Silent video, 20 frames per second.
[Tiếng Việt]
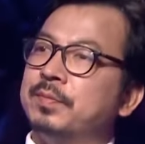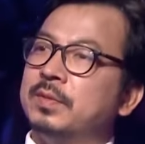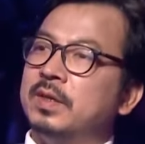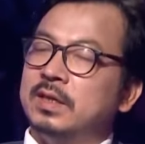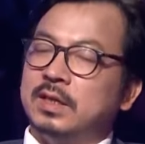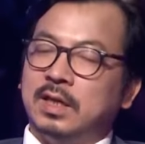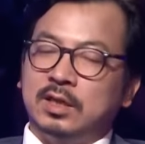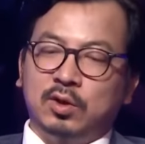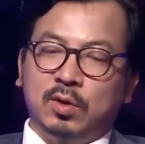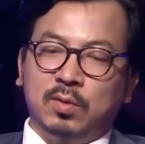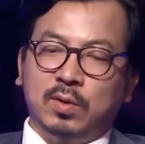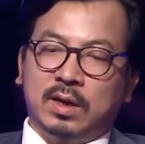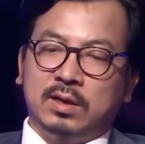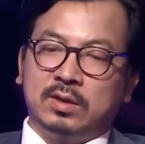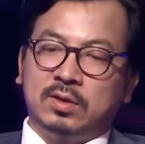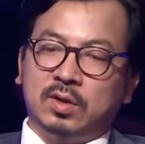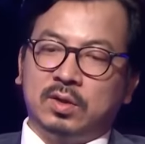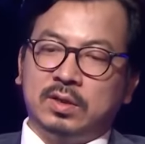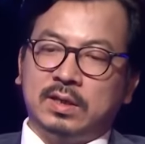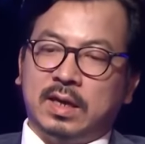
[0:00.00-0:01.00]
chị sẽ suy
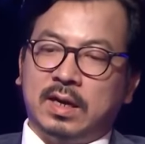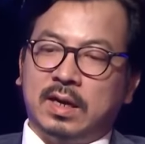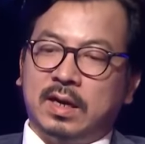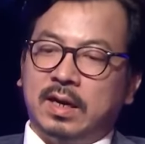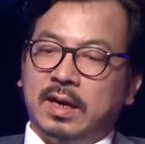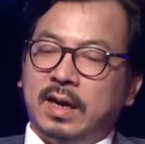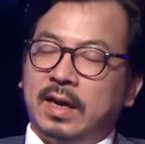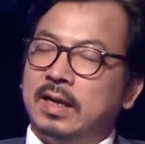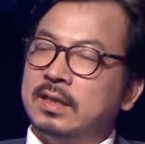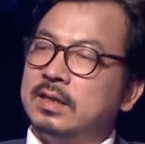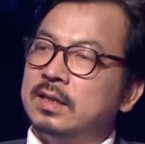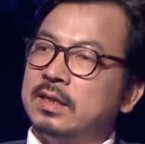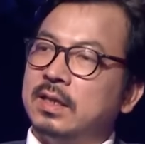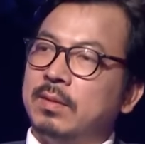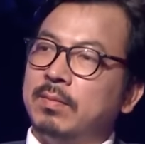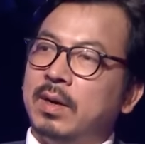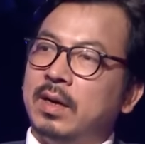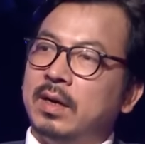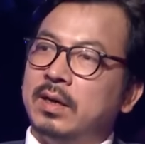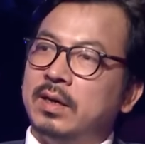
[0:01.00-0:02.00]
luận rồi trả lời hay là chị
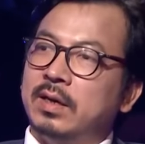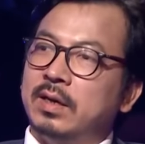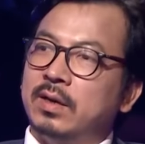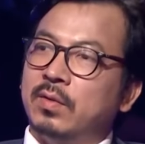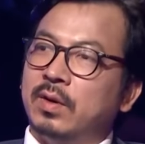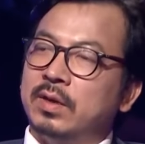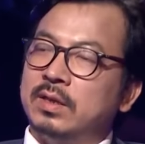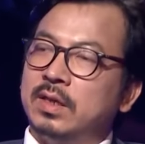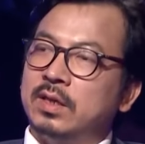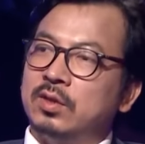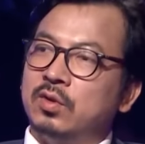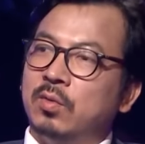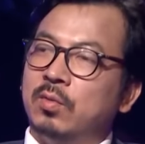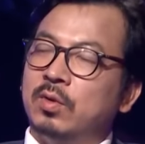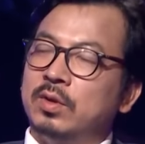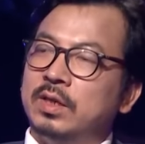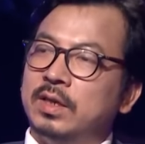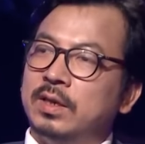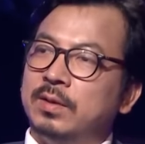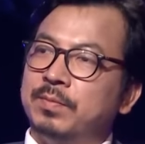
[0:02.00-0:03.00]
sẽ mời quyền trợ giúp
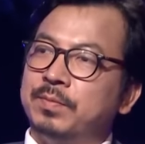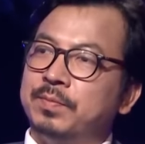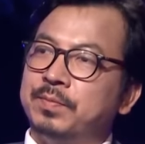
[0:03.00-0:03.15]
của chị